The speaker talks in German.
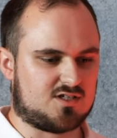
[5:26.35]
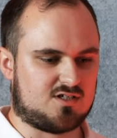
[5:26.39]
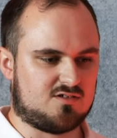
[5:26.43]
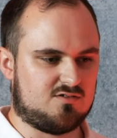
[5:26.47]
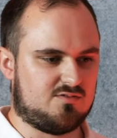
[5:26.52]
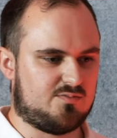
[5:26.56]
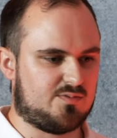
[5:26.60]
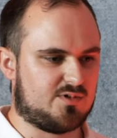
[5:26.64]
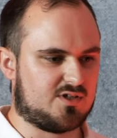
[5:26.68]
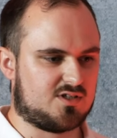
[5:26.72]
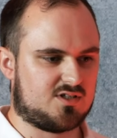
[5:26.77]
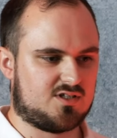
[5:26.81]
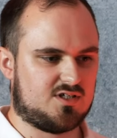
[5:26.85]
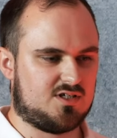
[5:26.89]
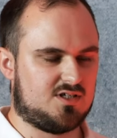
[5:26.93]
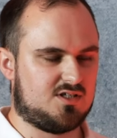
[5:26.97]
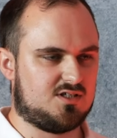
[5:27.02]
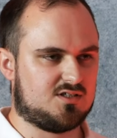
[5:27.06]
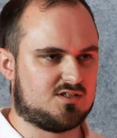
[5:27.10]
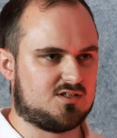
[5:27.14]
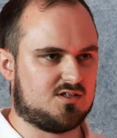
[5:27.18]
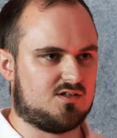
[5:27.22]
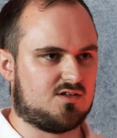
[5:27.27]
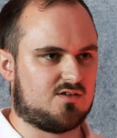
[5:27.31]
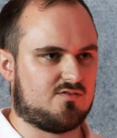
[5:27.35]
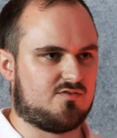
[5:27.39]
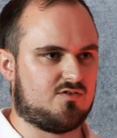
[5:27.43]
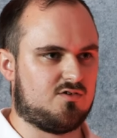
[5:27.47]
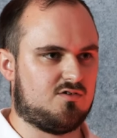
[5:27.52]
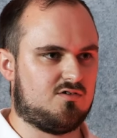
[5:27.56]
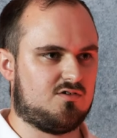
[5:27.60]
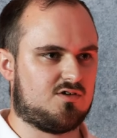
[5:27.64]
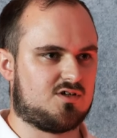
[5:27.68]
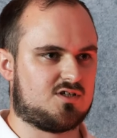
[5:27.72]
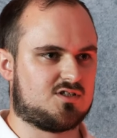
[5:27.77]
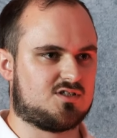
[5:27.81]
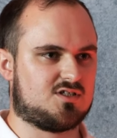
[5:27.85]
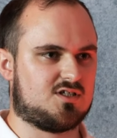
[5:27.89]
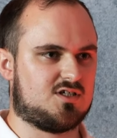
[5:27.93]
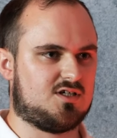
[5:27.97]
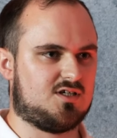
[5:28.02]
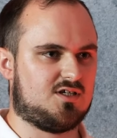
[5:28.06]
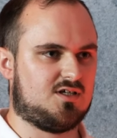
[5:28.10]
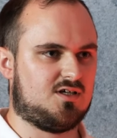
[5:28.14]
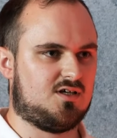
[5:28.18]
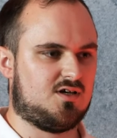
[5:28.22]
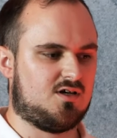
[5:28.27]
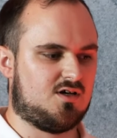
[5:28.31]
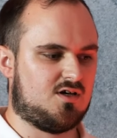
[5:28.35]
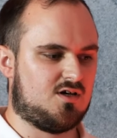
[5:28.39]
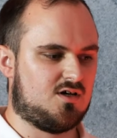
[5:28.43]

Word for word: Alle Parteien sind dafür gewesen.